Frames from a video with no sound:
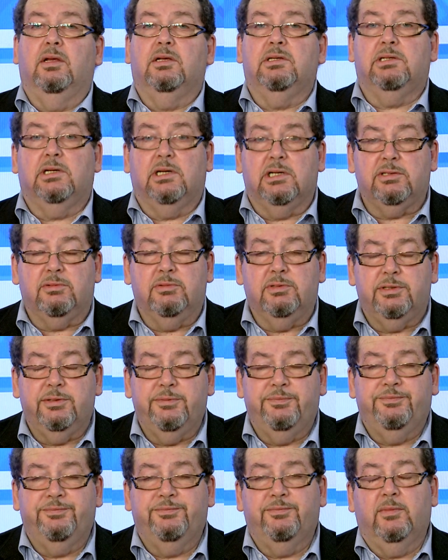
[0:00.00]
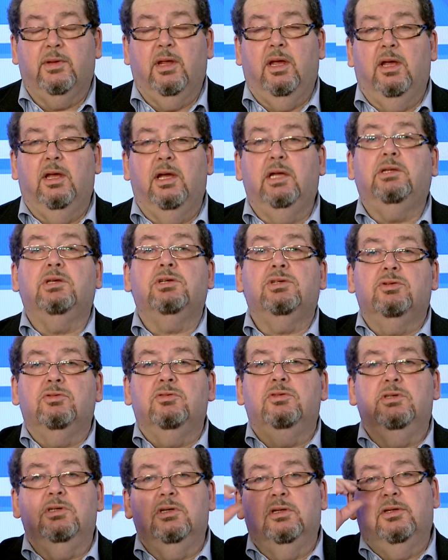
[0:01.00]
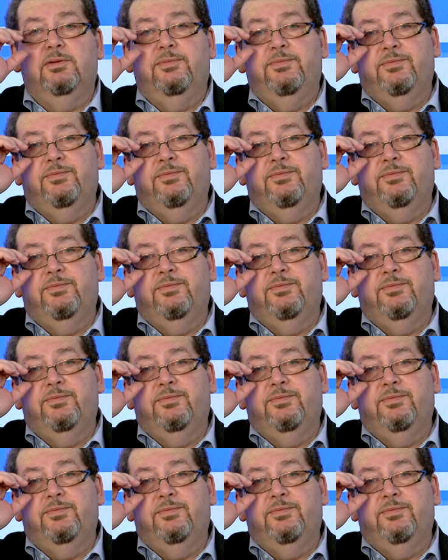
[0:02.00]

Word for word: Здравствуйте. Это суть дела.